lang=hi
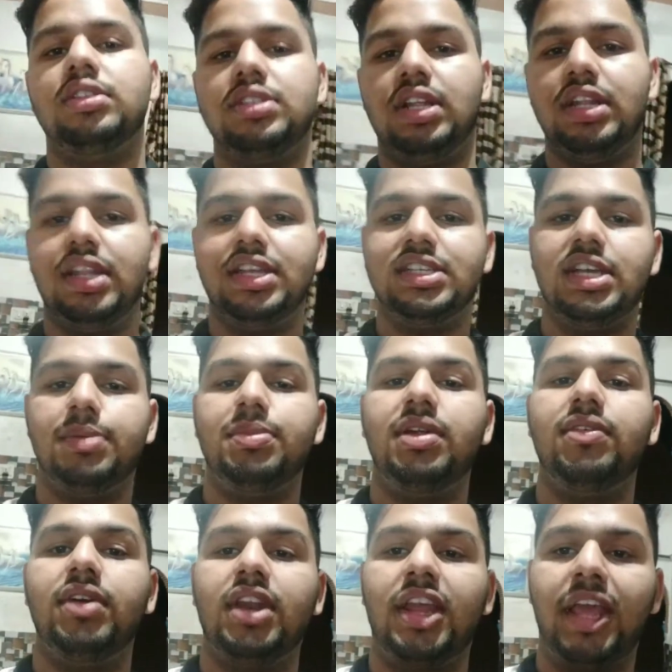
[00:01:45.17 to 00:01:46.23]
जल्दी से
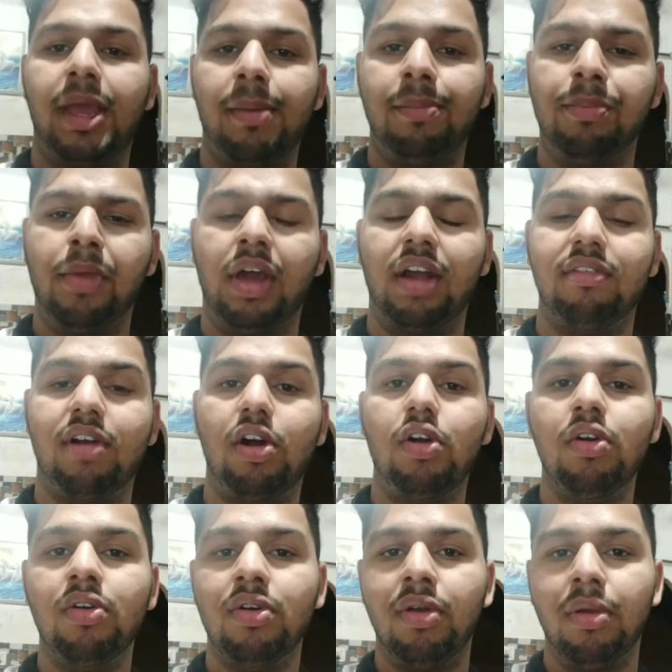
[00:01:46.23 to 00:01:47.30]
अपना वन के
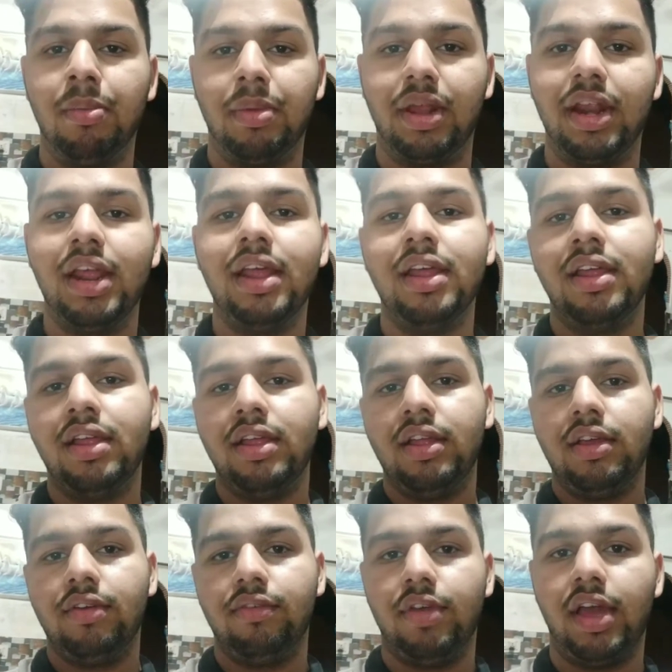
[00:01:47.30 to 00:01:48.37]
करवाओ मेरे
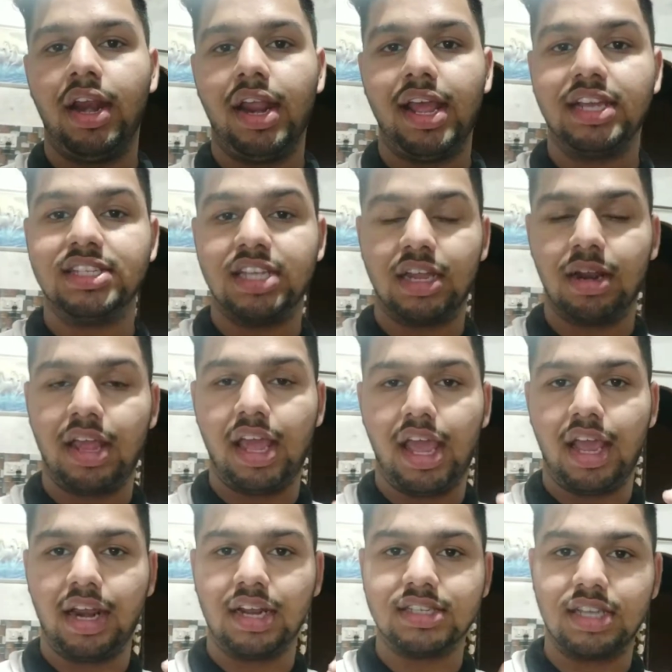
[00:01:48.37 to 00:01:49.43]
फिर एक सर
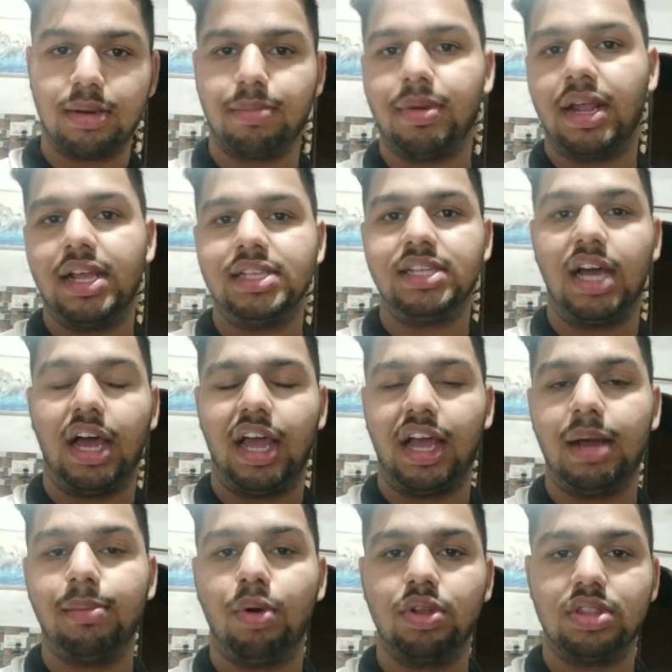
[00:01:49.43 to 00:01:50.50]
एक ना सरप्राइज
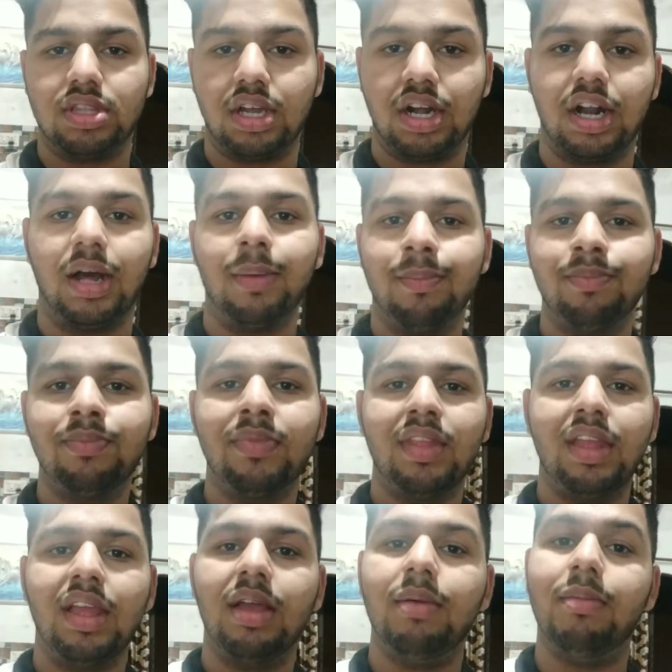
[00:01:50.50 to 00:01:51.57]
आएगा बहुत तगड़ा
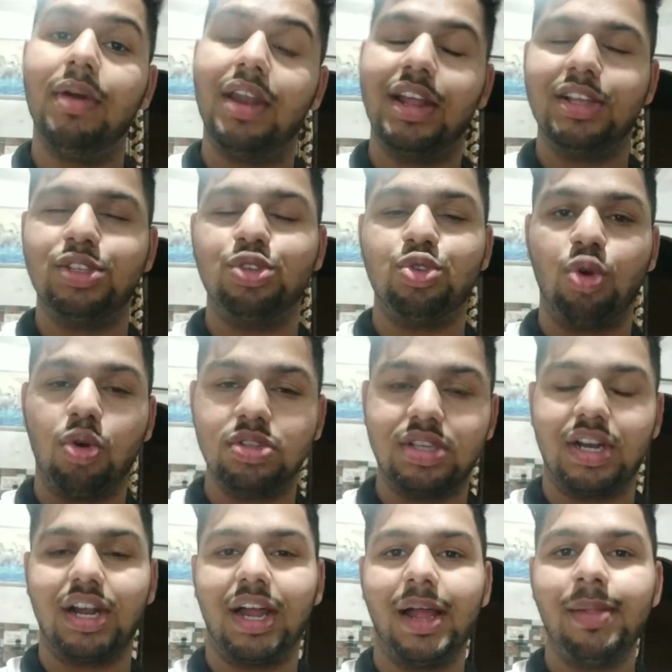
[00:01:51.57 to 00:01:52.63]
मैंने सोच
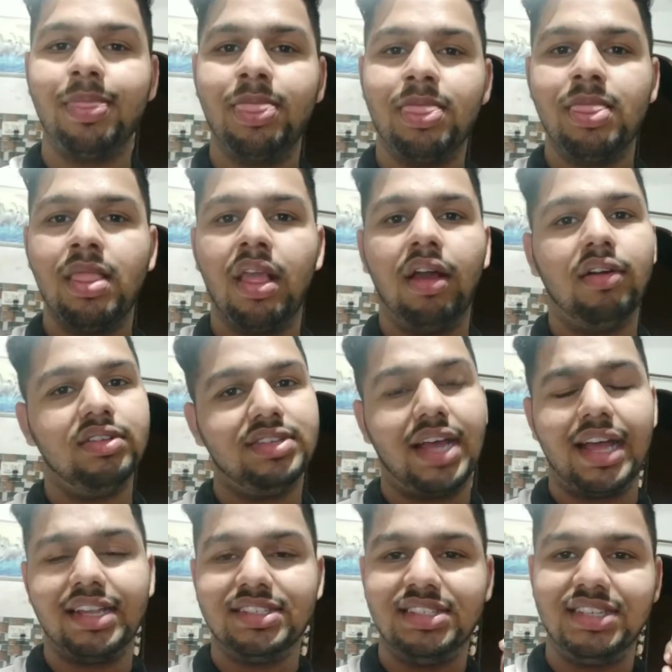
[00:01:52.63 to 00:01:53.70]
रखा है
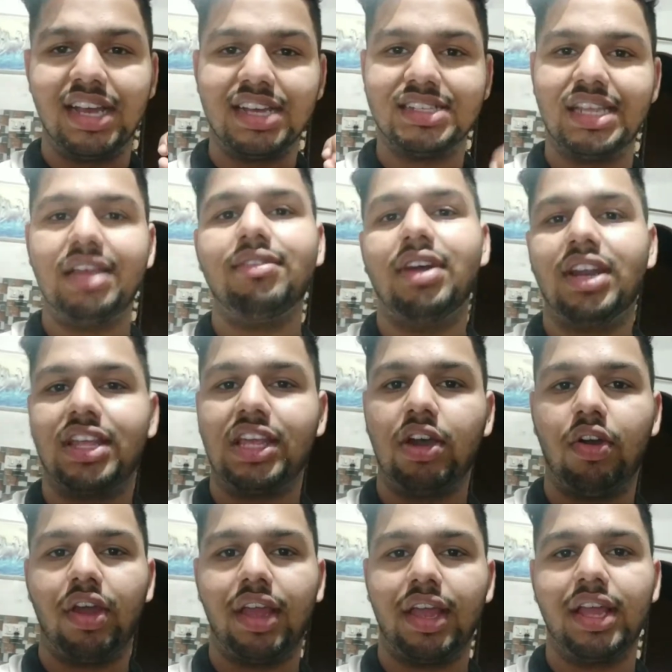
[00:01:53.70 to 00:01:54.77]
जै, जैसे बन के
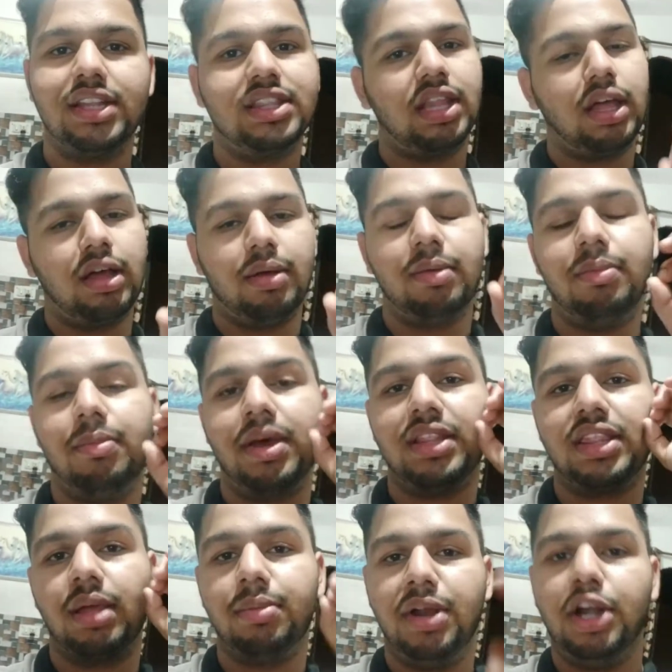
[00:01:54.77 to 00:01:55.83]
होएंगे तब मैं
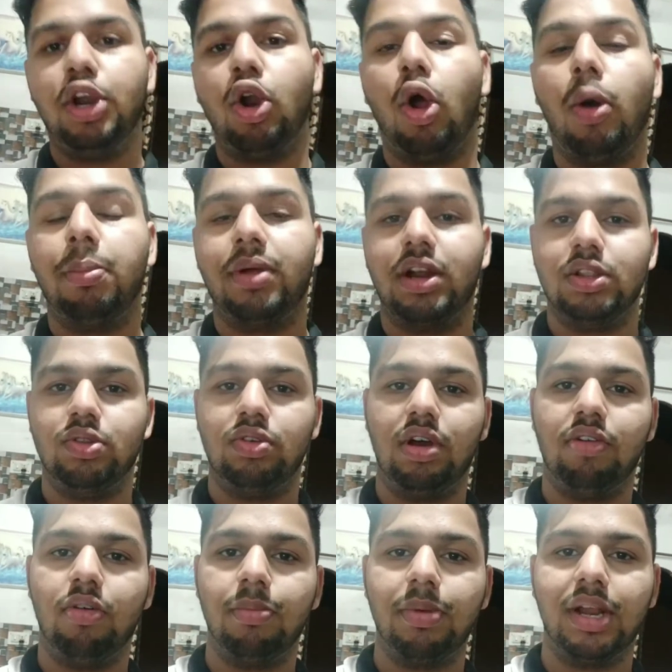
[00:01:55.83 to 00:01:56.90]
तभी ड्रॉप कर
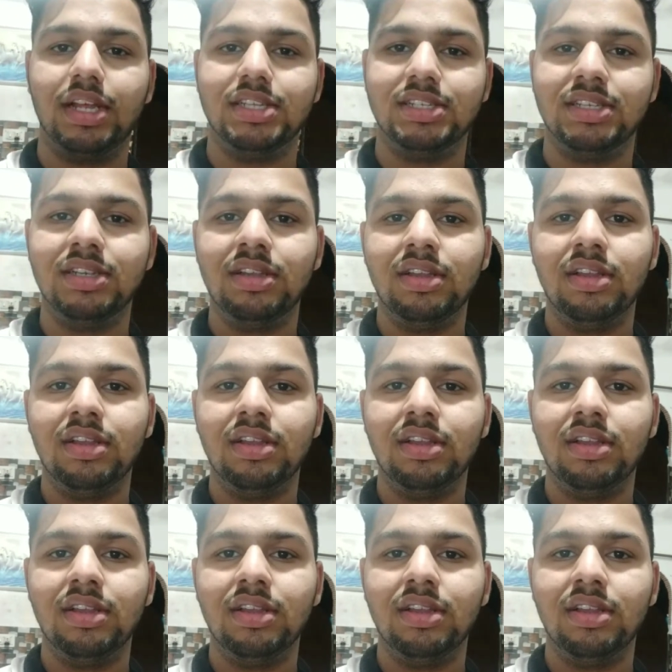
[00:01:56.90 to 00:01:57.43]
दूंगा वो प्राइज